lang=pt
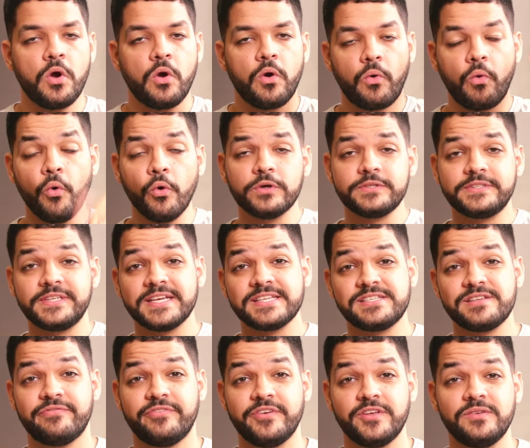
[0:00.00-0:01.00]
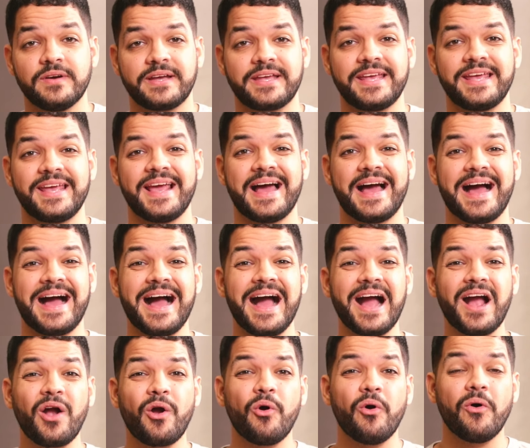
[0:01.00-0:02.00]
Curte esse vídeo aqui
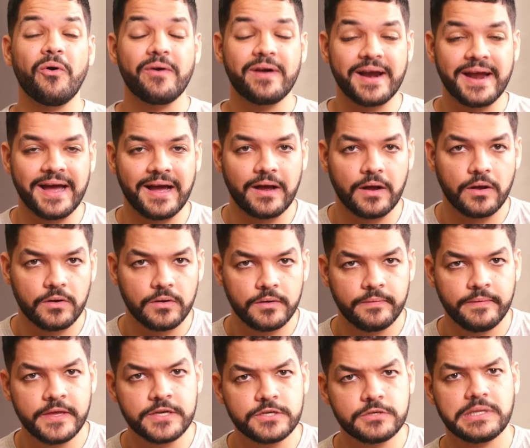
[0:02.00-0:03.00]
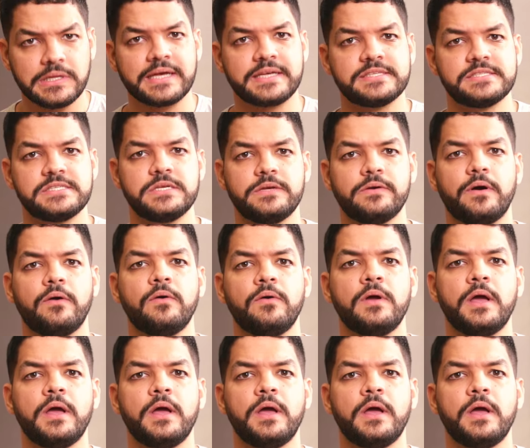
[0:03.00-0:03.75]
agora, deixa o likezinho,